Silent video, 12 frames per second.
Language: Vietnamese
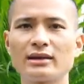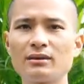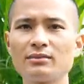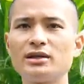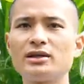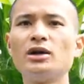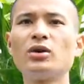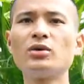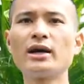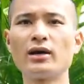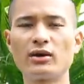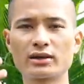đang bị
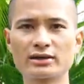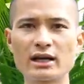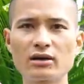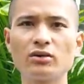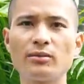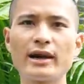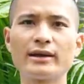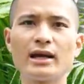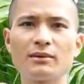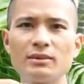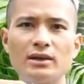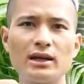thiếu này hoặc răng của bạn
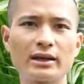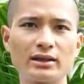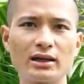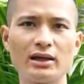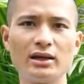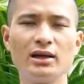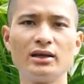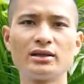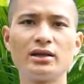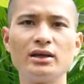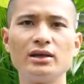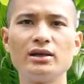đang bị lệch này
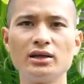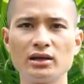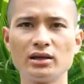thì